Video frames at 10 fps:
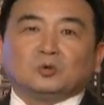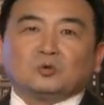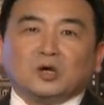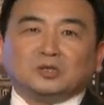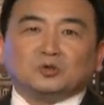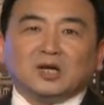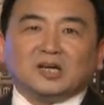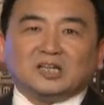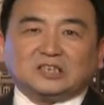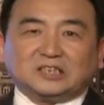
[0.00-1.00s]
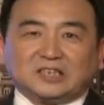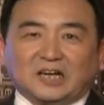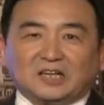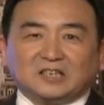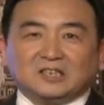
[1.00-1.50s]
贯穿了
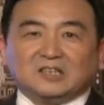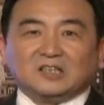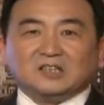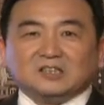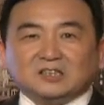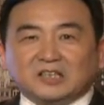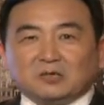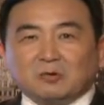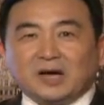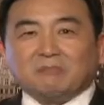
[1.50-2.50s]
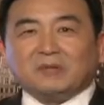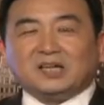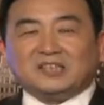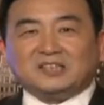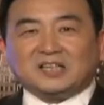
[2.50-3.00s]
整个这一块
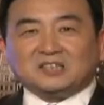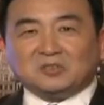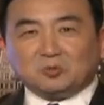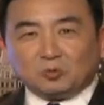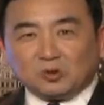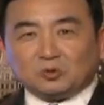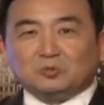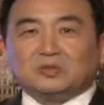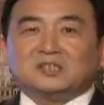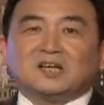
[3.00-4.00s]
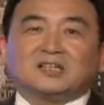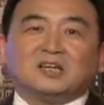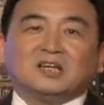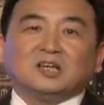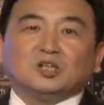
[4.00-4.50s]
美利坚合众国土地上的
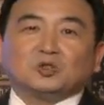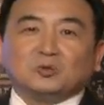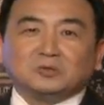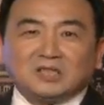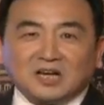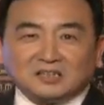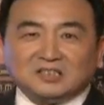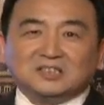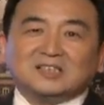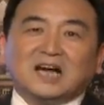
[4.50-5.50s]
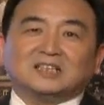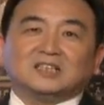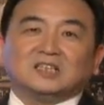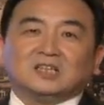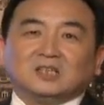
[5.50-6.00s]
从上至下的
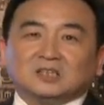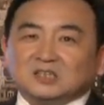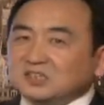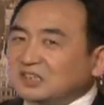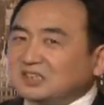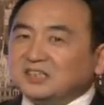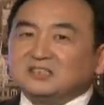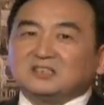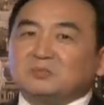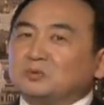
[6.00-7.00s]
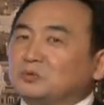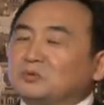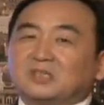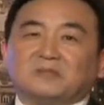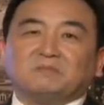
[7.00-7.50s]
各个阶层的普
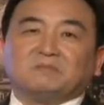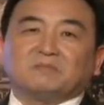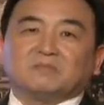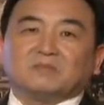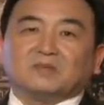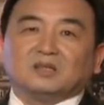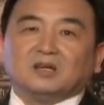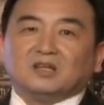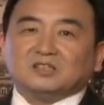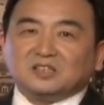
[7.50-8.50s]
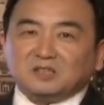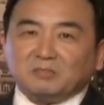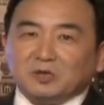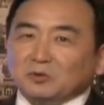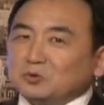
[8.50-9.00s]
通的人，这是
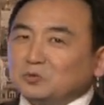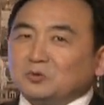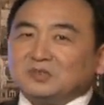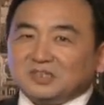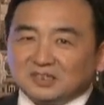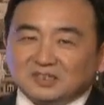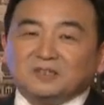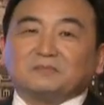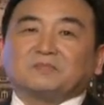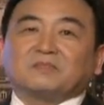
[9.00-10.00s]
美国总统的责任。